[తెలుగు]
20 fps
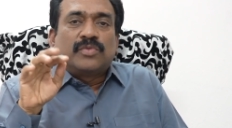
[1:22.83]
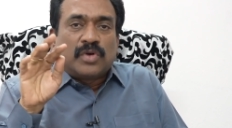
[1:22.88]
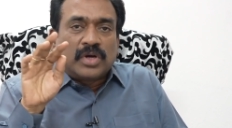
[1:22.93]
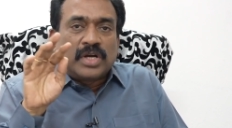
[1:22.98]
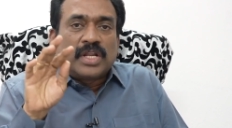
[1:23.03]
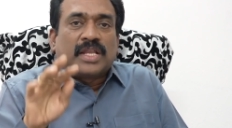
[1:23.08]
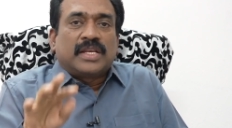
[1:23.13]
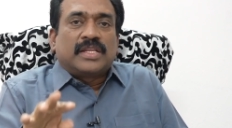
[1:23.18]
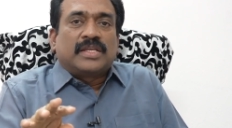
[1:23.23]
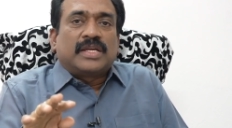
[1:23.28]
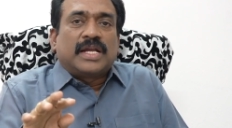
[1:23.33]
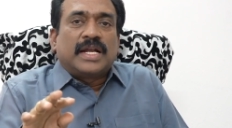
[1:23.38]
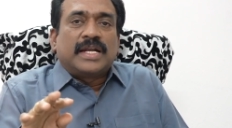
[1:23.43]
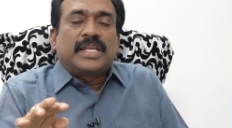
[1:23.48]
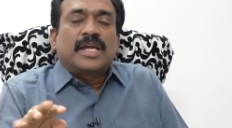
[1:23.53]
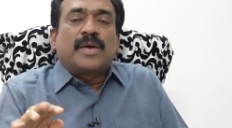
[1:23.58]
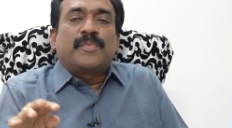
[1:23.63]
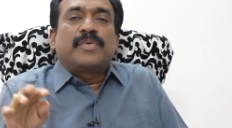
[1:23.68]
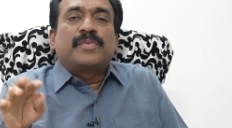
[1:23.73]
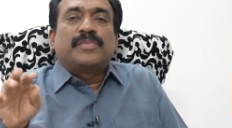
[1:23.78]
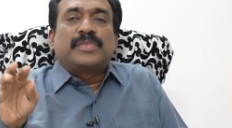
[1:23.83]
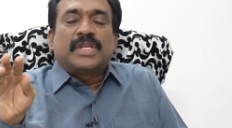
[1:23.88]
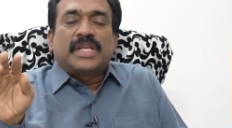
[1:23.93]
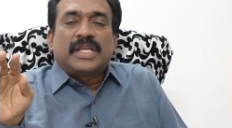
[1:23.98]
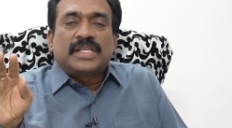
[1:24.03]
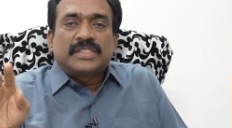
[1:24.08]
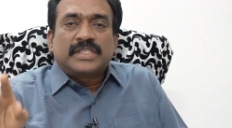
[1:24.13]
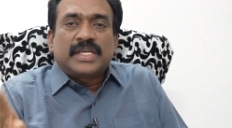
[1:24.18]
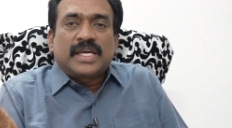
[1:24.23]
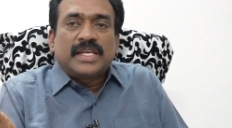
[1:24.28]
ఉండాలి అంటే అప్పుడు మీరు
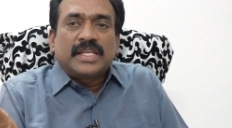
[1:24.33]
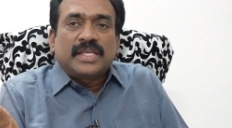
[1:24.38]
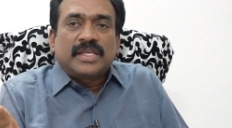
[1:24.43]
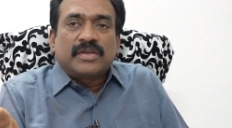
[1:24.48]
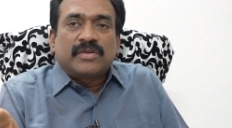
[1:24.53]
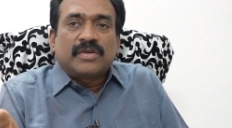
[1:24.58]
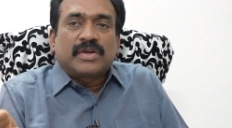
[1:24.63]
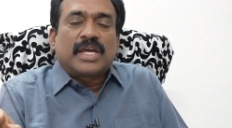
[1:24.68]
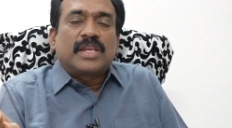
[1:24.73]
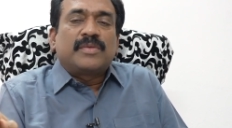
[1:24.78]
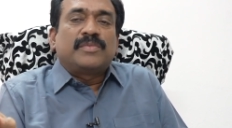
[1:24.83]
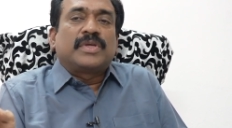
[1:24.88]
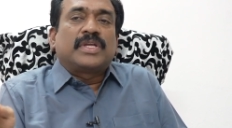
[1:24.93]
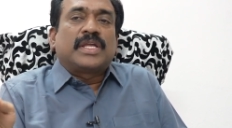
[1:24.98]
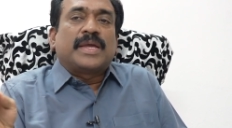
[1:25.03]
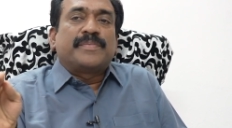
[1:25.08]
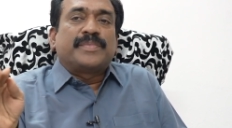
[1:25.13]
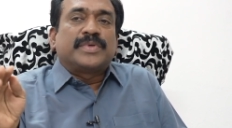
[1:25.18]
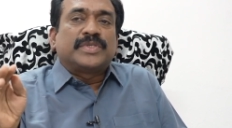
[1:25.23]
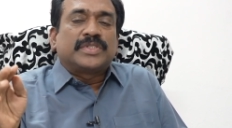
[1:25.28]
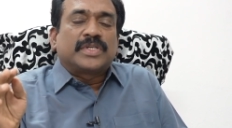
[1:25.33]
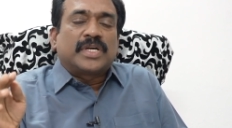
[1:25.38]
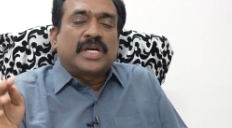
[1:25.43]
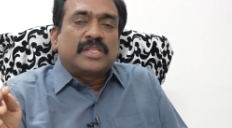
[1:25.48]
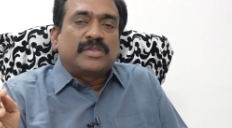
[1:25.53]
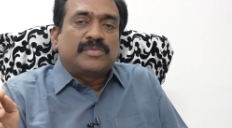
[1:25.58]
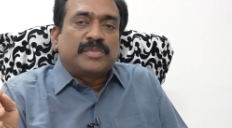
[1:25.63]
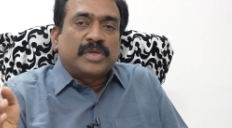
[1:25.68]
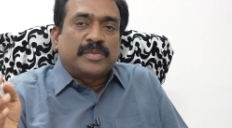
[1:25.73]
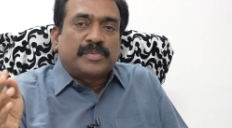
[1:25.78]
ఏం చేయాలి ఒకవేళ మీకు ఎంపీసీ
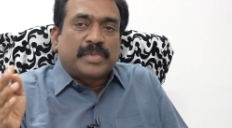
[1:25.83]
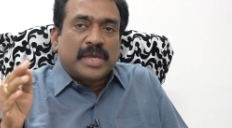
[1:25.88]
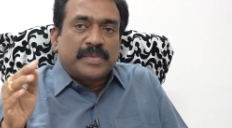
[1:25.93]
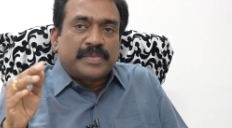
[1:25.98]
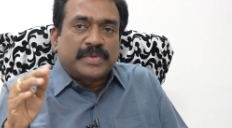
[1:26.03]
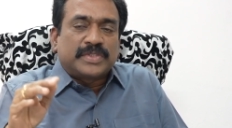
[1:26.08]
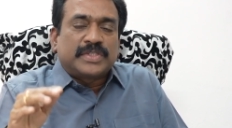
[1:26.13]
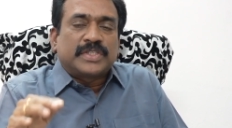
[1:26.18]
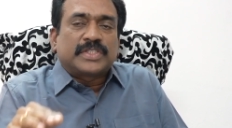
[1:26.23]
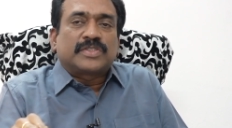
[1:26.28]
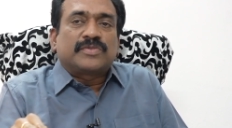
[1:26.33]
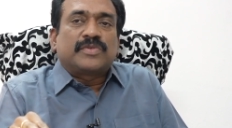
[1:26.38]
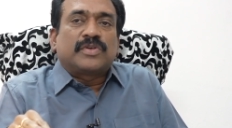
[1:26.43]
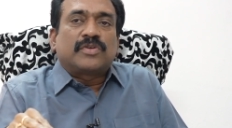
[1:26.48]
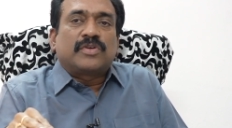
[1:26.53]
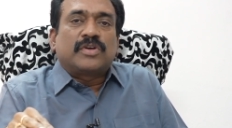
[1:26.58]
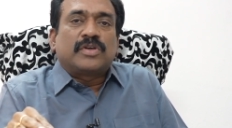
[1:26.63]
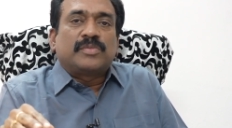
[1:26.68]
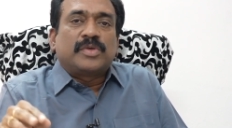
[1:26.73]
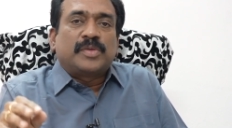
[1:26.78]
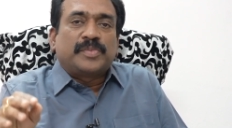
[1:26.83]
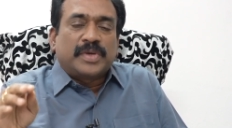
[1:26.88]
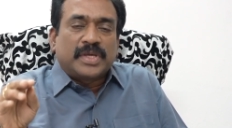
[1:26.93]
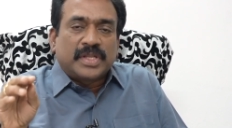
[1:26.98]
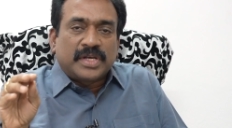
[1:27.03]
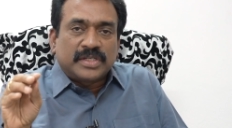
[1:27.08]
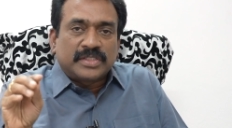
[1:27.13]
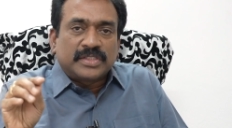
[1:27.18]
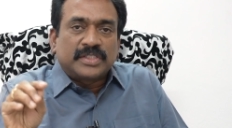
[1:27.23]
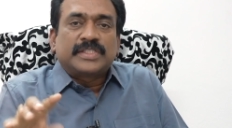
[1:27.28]
కాదు మీకు బైపీసీ ఇష్టం అనుకోండి మీ
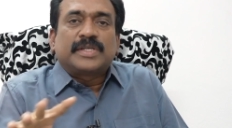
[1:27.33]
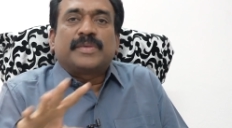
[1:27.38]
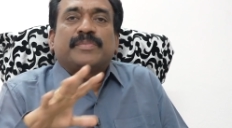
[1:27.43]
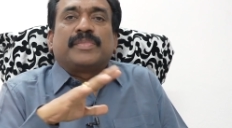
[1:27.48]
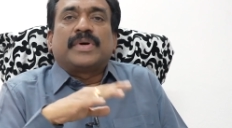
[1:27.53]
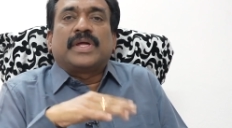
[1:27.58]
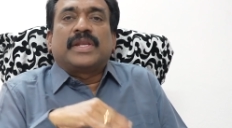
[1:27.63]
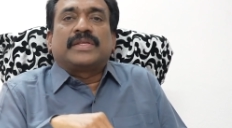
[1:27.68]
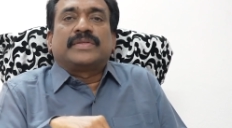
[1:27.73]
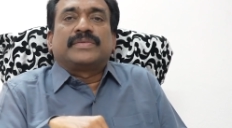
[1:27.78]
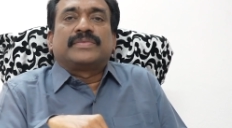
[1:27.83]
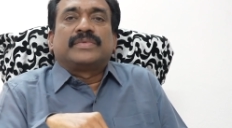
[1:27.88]
పేరెంట్స్కి చెప్పాలి